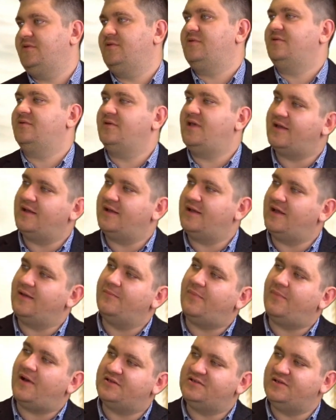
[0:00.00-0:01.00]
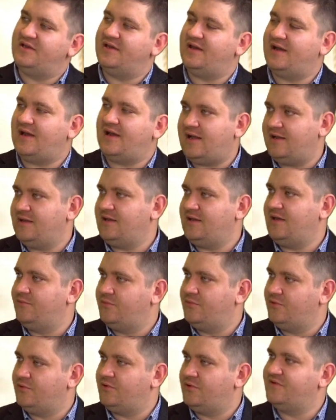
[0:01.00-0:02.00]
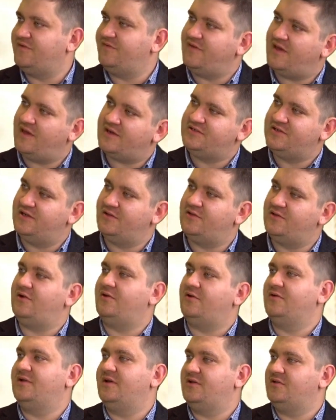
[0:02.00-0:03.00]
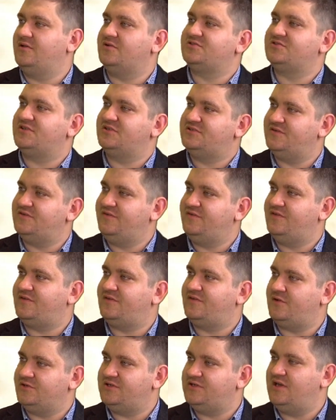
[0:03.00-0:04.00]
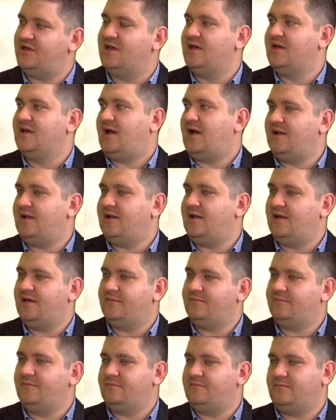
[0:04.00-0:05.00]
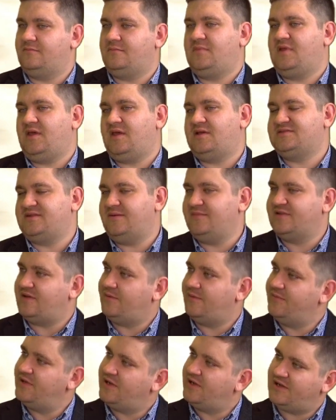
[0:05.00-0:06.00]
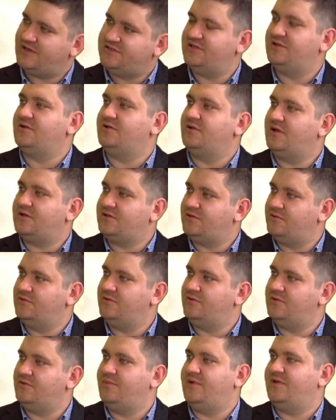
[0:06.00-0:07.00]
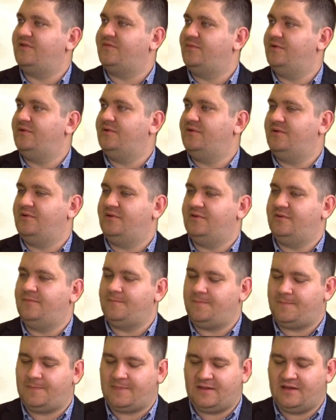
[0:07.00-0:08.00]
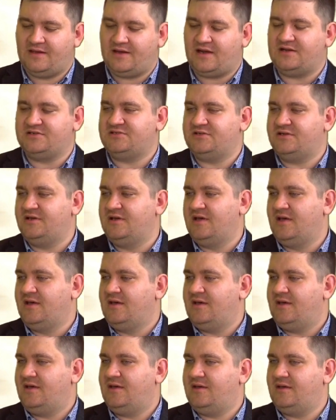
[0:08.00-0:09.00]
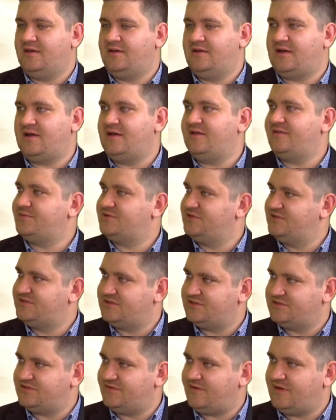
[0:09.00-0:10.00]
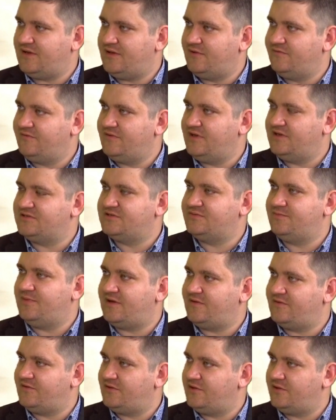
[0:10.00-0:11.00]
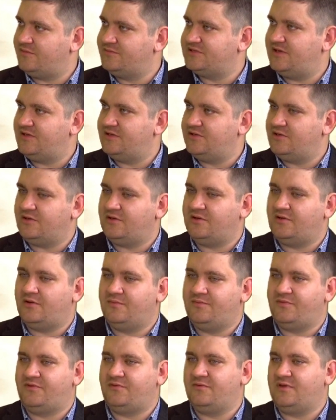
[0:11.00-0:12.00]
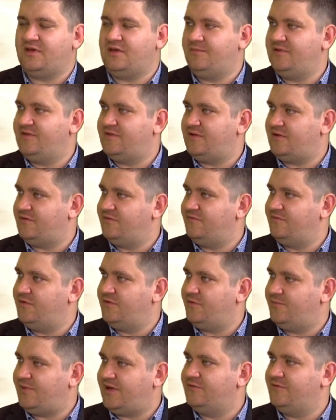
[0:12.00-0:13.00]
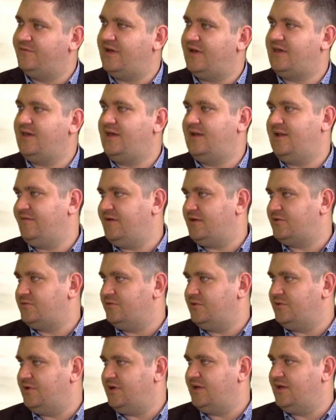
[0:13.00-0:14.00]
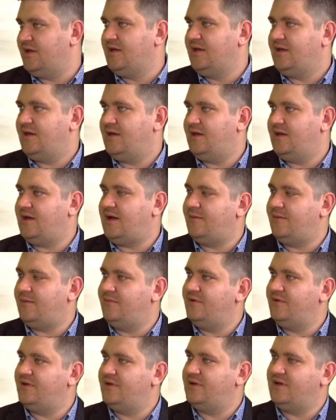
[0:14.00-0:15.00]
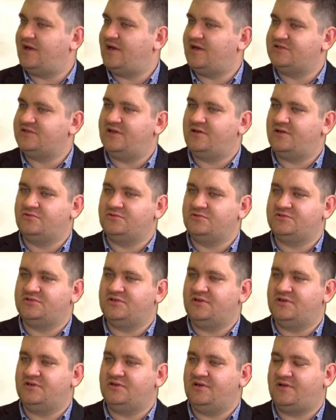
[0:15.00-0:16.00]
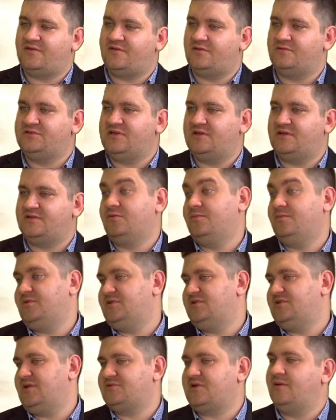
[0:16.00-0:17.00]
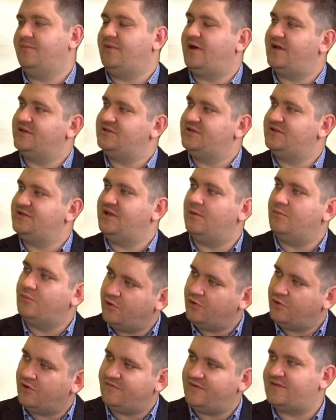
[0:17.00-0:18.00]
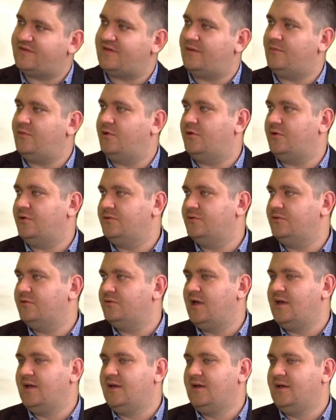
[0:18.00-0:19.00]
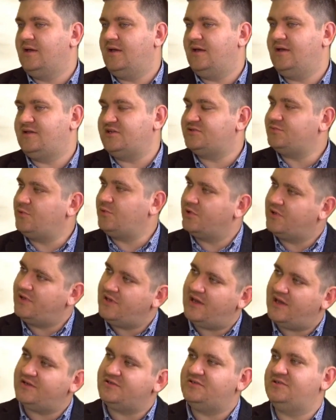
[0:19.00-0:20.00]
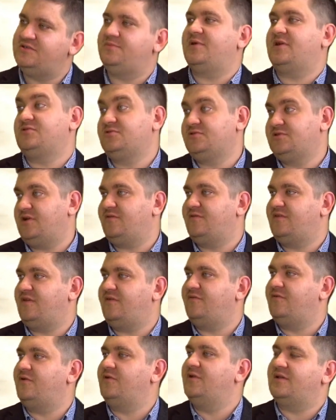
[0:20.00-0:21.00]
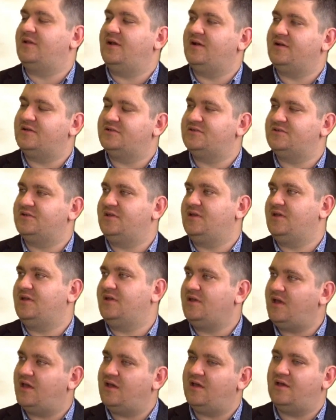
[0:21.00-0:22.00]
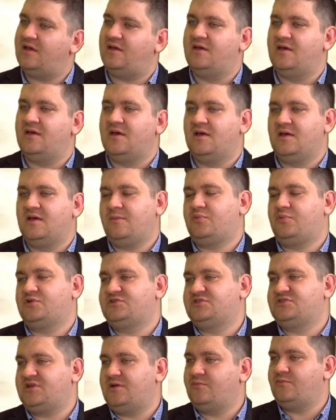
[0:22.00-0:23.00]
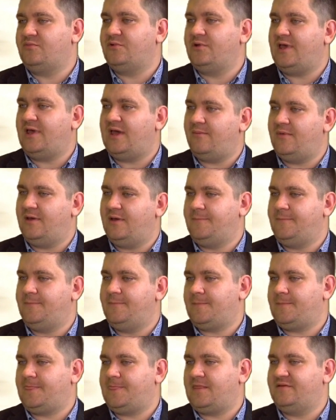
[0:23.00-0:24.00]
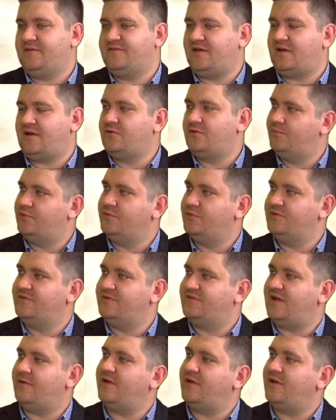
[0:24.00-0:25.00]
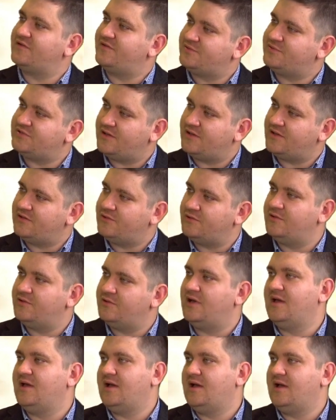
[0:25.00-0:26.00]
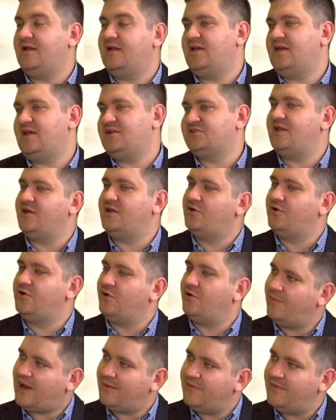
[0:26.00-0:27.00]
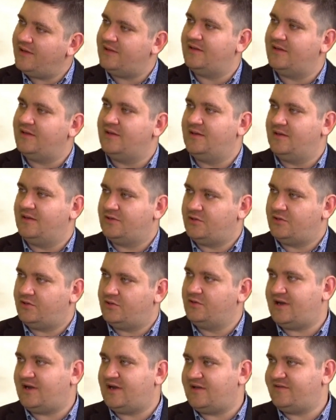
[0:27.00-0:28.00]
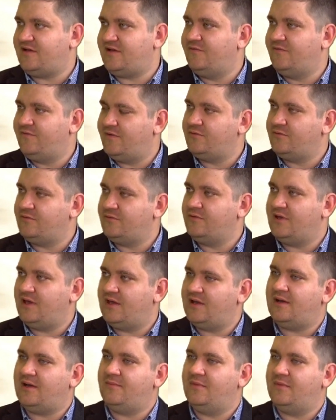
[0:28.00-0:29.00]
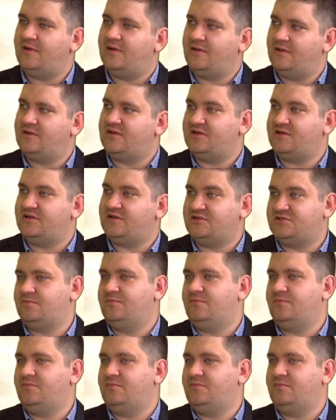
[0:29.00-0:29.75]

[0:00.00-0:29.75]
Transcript: to jak najbardziej realnie było odzwierciedlone do rzeczywistości ale nie chcemy zamykać się tylko na tą grupę y, graczy. E, gra jest przystosowana również bardzo dobrze do obsługi zarówno padów, jak i klawiatury, e, aby gracze, którzy chcą się skupić na przykład bardziej na budowie samochodu, e, też mogli jeździć, brać udział w zawodach. Tak? Nie, nie potrzebujemy zakupu całego sprzętu, ale jeżeli go mamy, to gra zaoferuje nam e, też